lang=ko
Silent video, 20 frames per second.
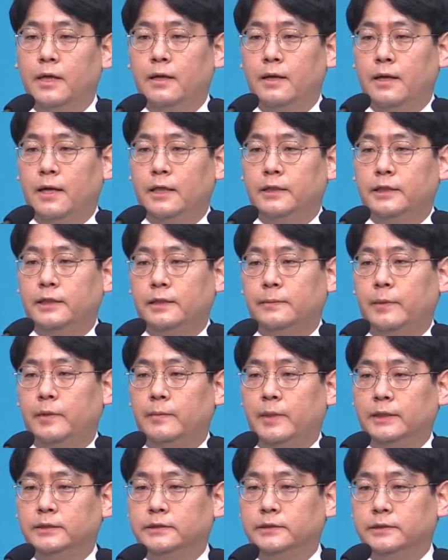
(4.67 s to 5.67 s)
하나님의
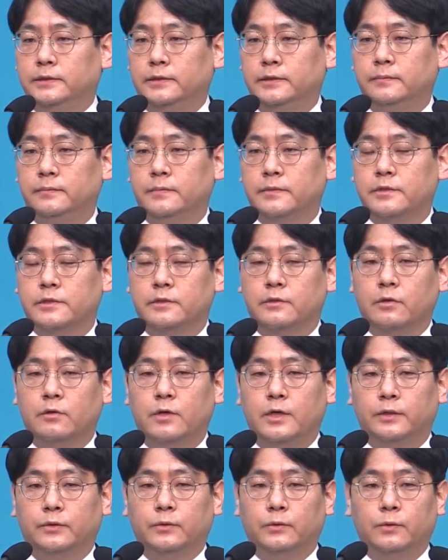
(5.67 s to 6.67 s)
말씀
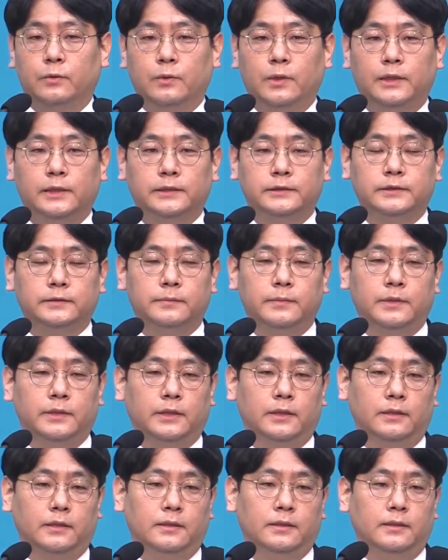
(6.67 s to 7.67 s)
증거하도록 하겠습니다.